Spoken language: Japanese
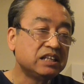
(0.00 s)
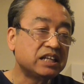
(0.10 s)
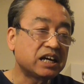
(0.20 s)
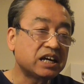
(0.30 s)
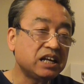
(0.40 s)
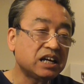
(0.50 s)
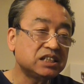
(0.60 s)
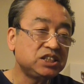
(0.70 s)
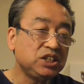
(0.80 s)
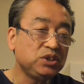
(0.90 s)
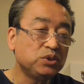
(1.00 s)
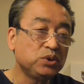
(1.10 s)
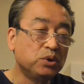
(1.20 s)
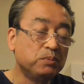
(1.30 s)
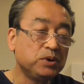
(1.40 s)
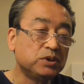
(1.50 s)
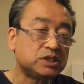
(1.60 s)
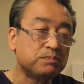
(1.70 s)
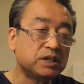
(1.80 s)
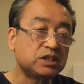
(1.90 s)
なかなかしんどい思いを
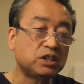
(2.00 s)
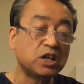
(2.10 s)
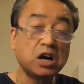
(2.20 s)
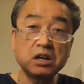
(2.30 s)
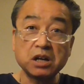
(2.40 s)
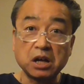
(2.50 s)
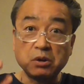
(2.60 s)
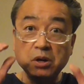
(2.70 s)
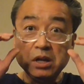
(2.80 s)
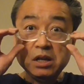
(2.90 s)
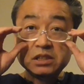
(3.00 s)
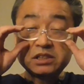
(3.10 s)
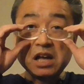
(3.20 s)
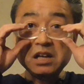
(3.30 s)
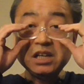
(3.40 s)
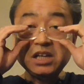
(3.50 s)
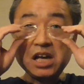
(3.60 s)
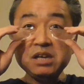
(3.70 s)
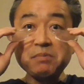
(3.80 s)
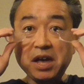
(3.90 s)
しましたなんかあの3
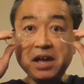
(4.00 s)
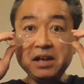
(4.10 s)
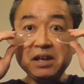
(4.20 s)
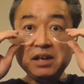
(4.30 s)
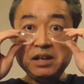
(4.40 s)
回目